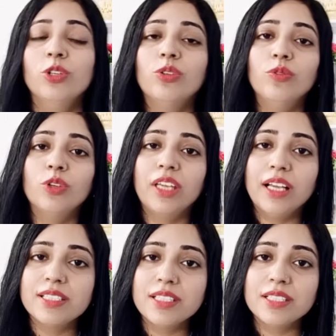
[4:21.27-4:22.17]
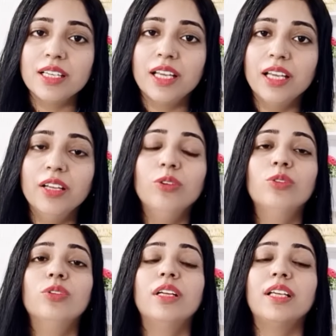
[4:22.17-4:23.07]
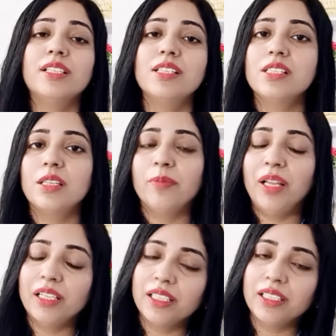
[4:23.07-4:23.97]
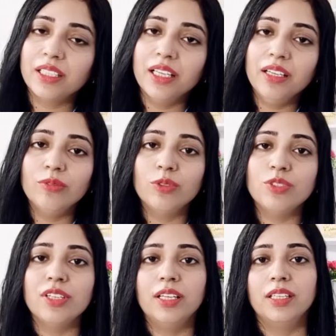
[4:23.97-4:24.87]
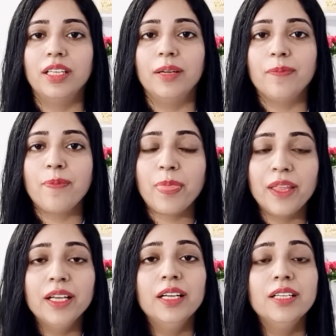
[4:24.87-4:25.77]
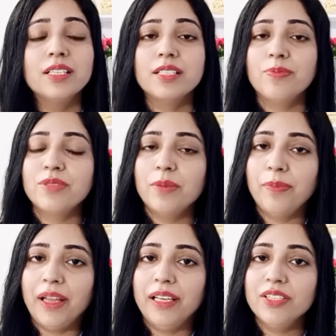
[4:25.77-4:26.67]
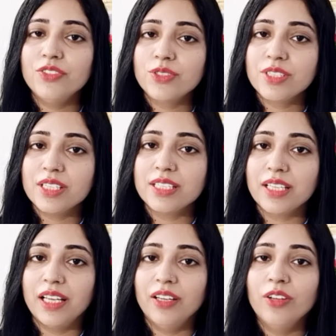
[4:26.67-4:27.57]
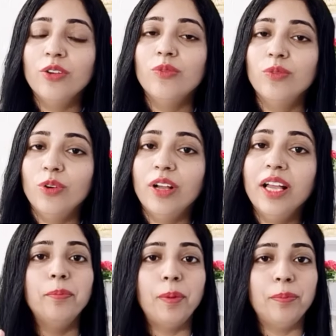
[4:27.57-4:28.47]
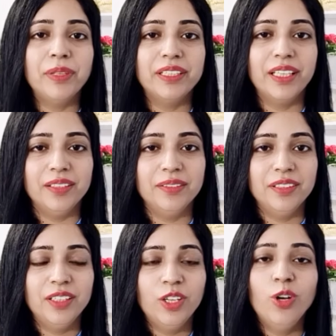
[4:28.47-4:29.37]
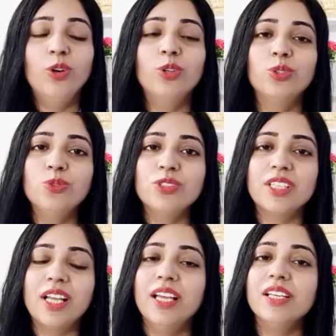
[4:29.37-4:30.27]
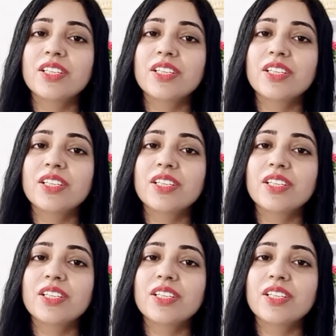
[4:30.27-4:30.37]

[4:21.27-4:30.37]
तो वो क्या चीज़ें हैं और कैसे इस्तेमाल करते हैं वो जानते हैं सबसे पहली जो चीज़ है वो है पपीता और दूसरा है